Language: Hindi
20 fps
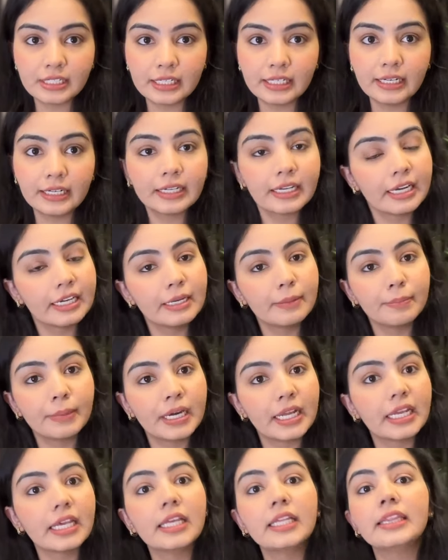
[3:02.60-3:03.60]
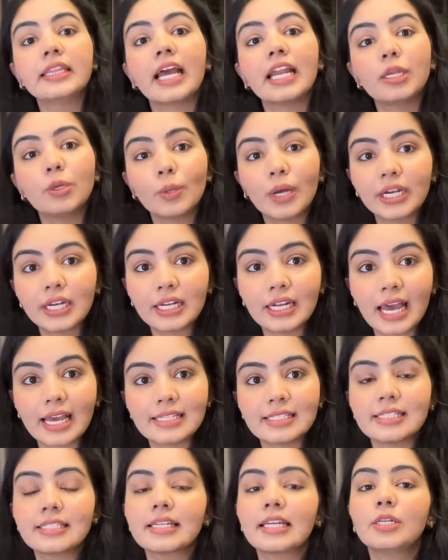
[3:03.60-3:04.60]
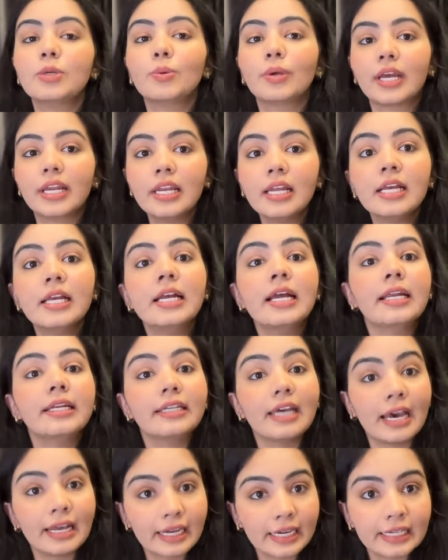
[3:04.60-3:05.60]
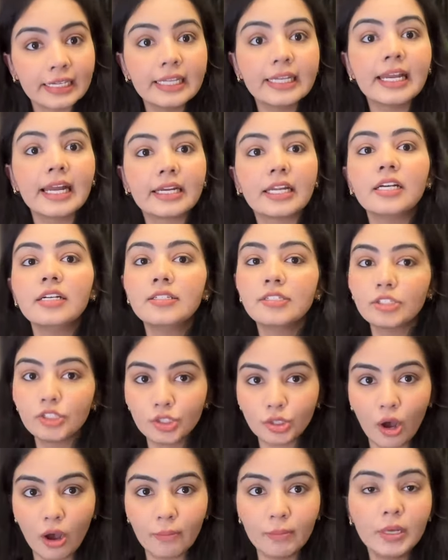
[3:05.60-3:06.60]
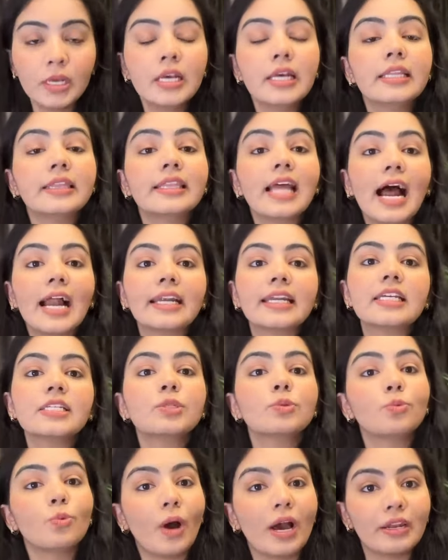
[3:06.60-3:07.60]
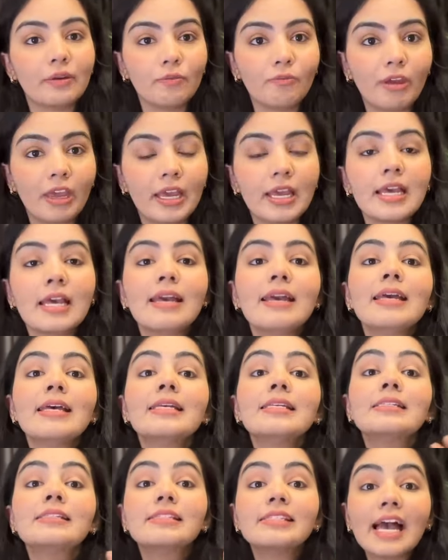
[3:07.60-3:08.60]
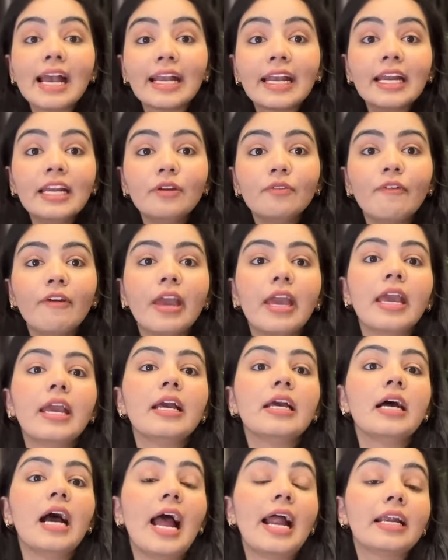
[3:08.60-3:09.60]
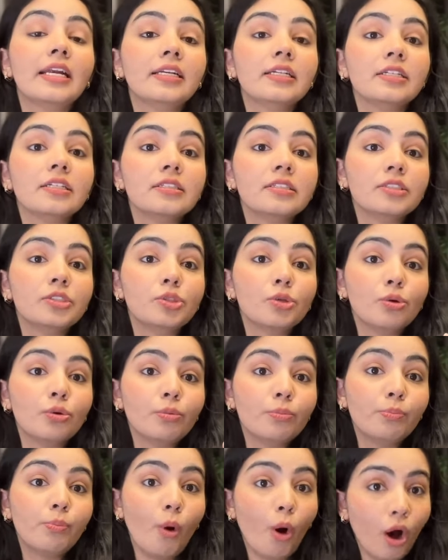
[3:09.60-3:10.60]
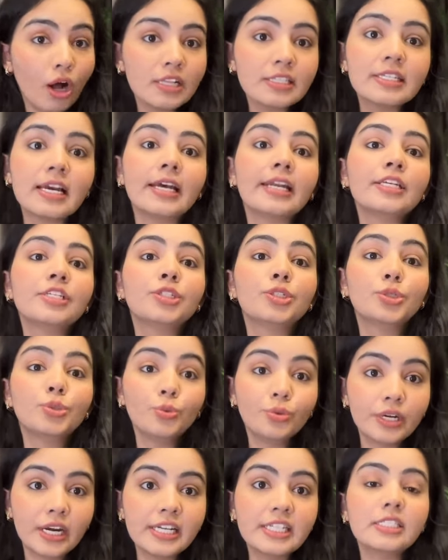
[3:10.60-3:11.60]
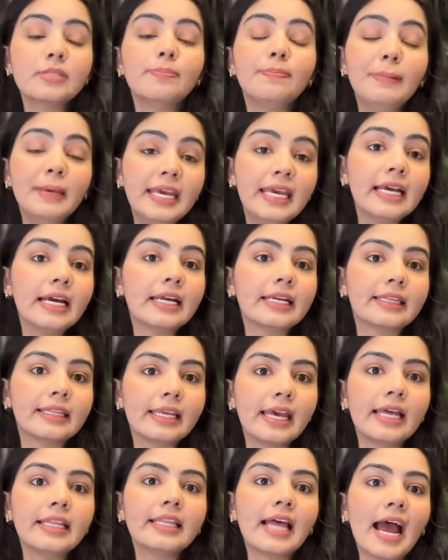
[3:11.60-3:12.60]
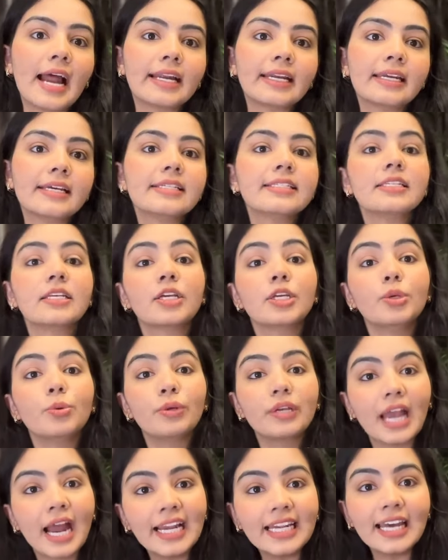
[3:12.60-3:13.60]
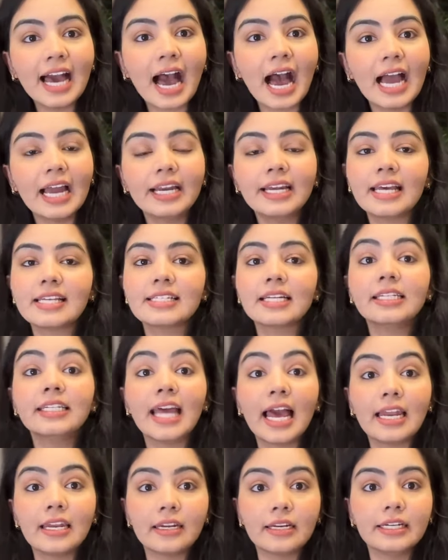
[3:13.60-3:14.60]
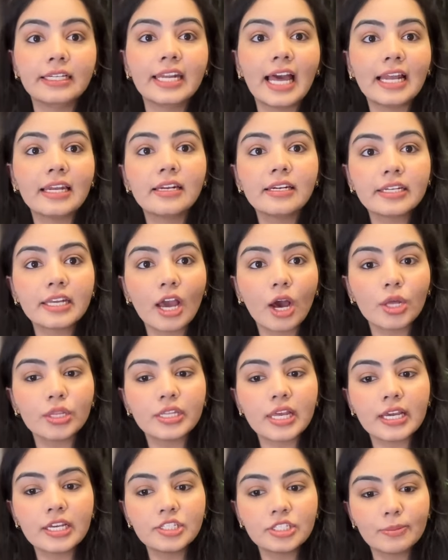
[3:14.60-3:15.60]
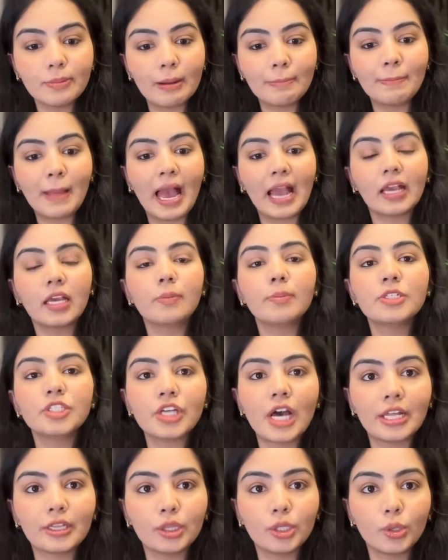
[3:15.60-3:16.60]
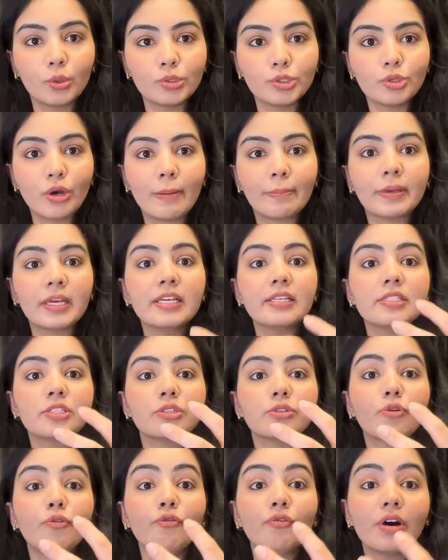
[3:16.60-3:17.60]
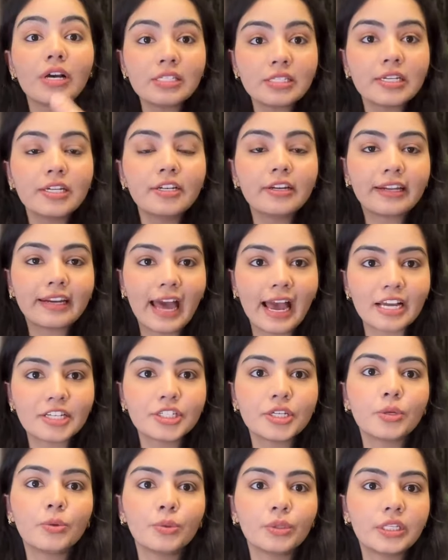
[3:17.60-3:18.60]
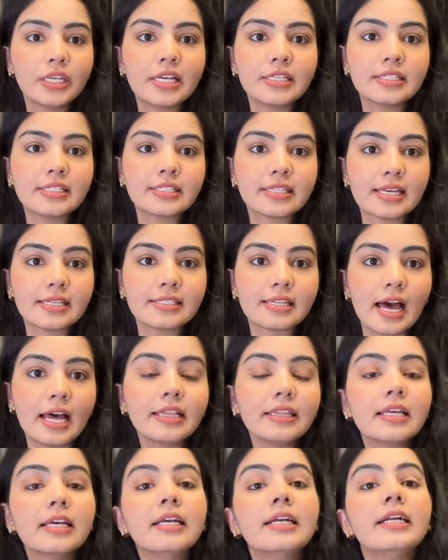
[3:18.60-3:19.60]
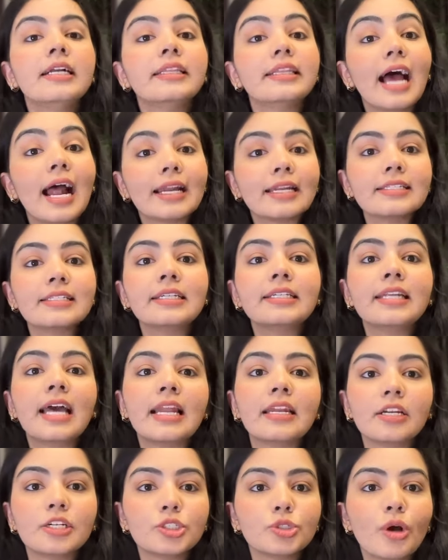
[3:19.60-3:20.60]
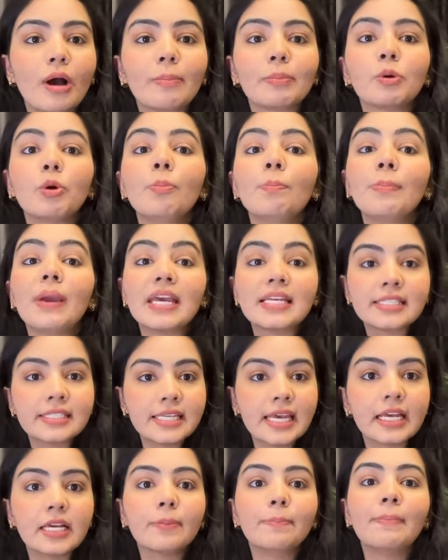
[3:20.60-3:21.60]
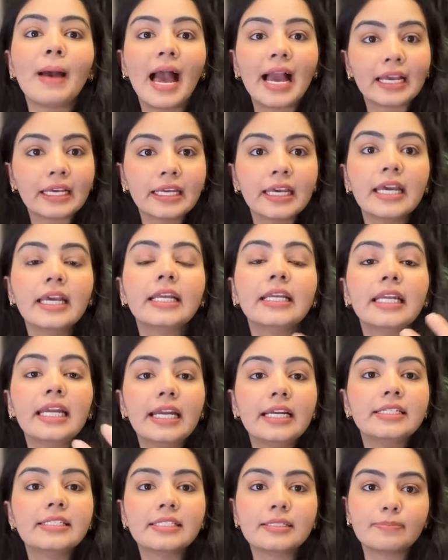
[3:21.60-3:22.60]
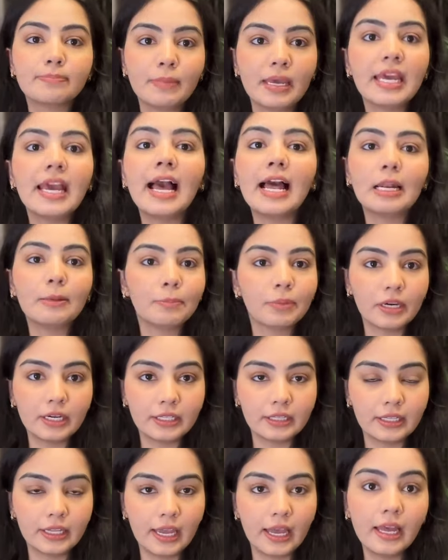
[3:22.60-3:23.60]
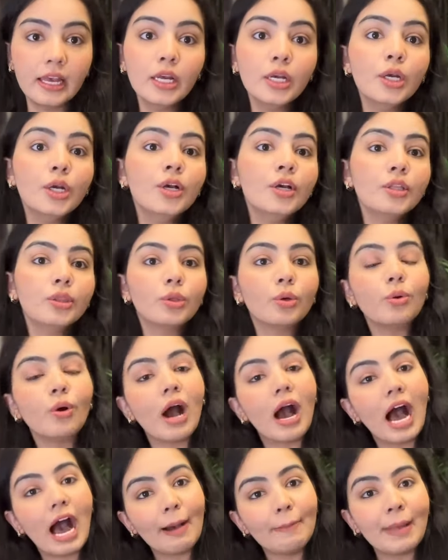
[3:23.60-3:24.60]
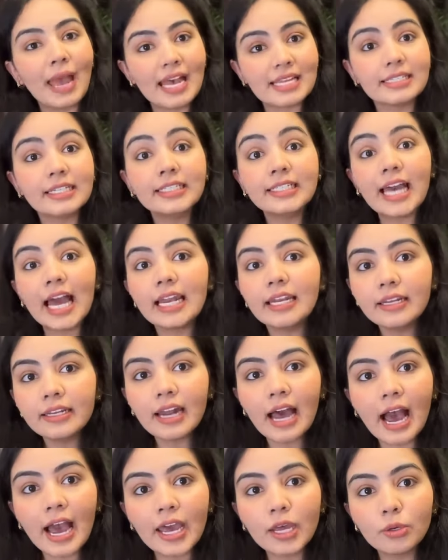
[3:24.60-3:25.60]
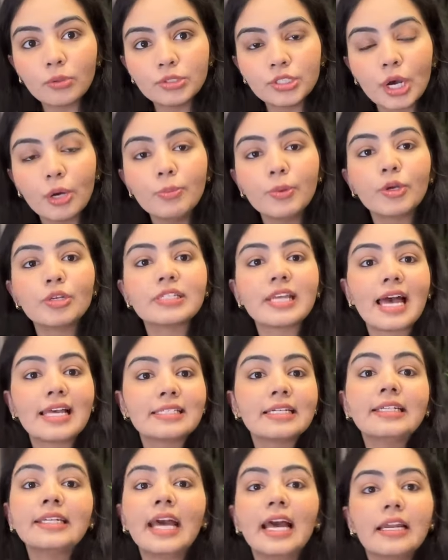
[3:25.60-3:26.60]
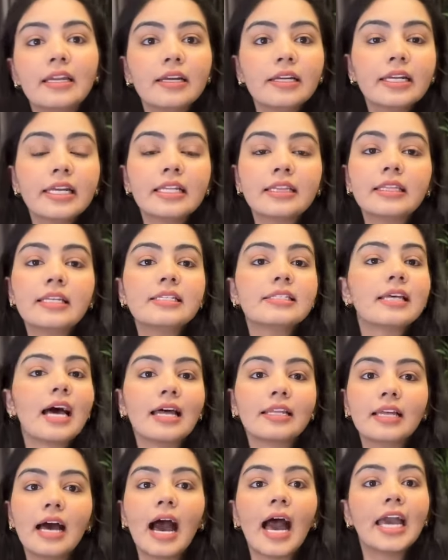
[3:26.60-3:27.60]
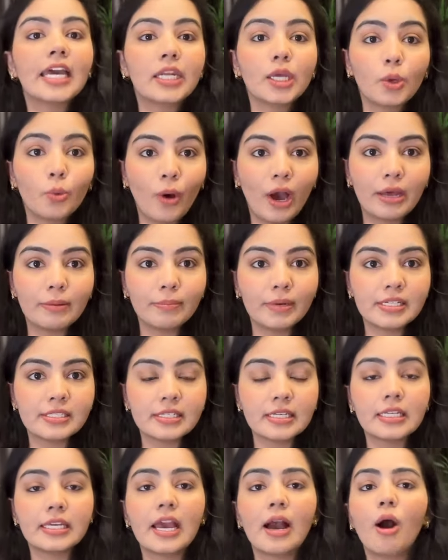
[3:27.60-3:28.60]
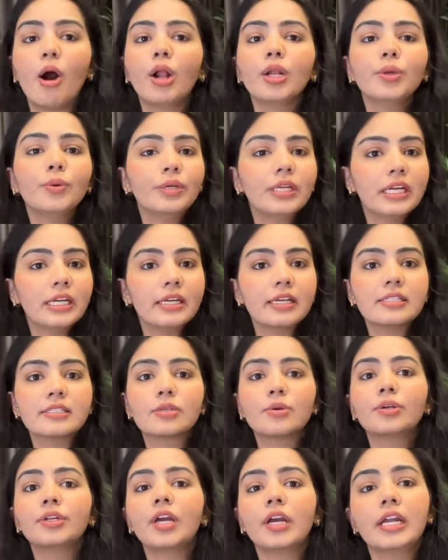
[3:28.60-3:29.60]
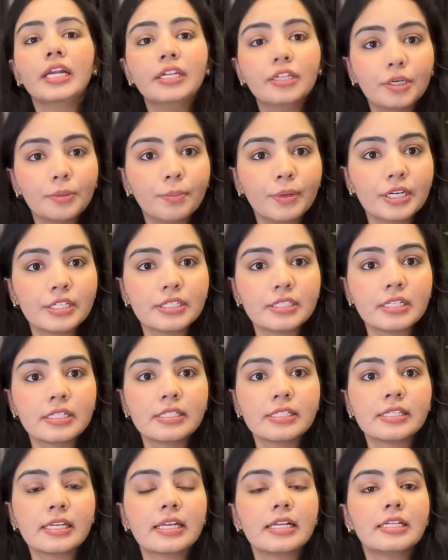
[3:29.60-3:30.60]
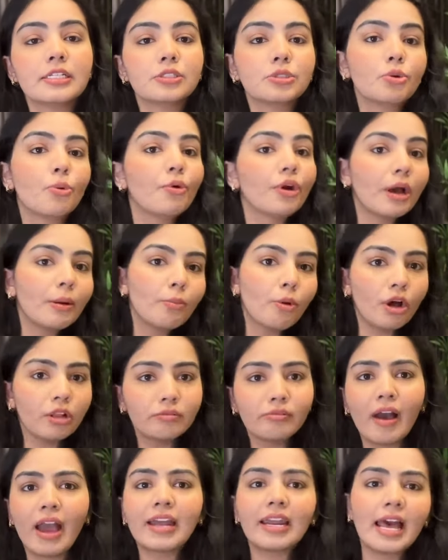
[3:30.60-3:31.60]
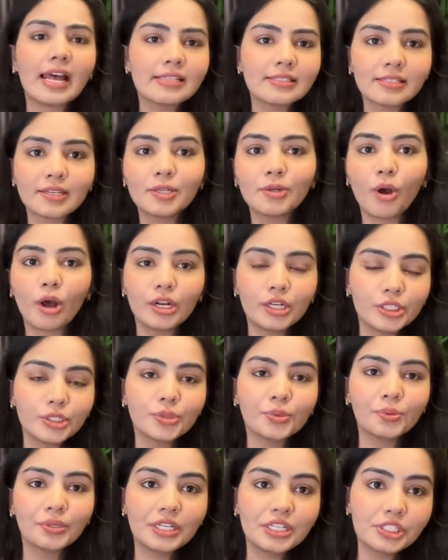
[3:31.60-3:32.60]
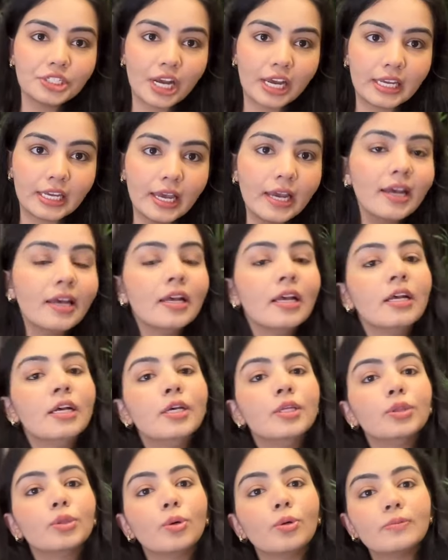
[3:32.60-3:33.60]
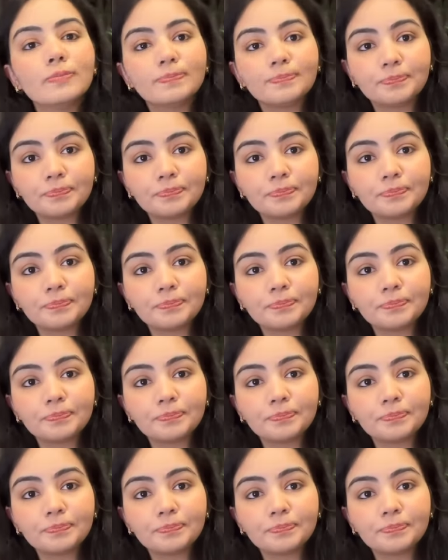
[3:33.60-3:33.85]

क्लियर क्लियर करनी पड़ेंगी देन यू गेट अ लाइसेंस एंड यू कैन डायरेक्टली गेट अ जॉब दैट इज़ वन वे सेकेंड वे एंड जो बहुत सारे स्टूडेंट्स भी करते हैं दैट इज़ यू गेट हायर्ड एज अ टेलर टेलर क्या होता है कि जब आप बैंक में जाते हो जो आपकी जो फर्स्ट इंटरेक्शन होती है जिसके साथ दैट इज़ अ टेलर जो आपको बेसिक बैंकिंग नीड्स में हेल्प करते हैं तो आप एज अ टेलर हायर हो जाओ बिकॉज एज अ टेलर इतनी ज़्यादा हाई रिक्वायरमेंट्स नहीं है ऑल यू नीड इज़ गुड इंटरपर्सनल स्किल्स थोड़ा बहुत फाइनेंस की नॉलेज होनी चाहिए तो